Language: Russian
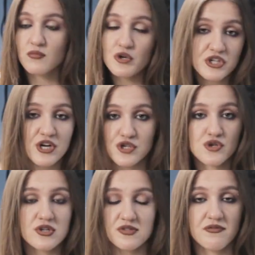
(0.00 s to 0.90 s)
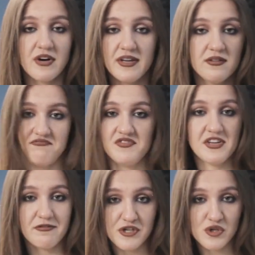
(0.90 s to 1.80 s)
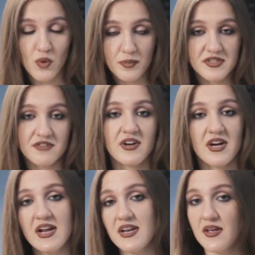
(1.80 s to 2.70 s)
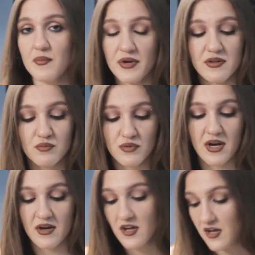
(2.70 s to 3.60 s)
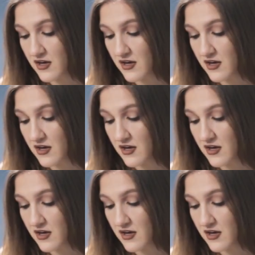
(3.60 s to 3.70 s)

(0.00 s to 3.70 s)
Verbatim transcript: Очень хорошо развивает все ваши опции вокальные, поэтому да.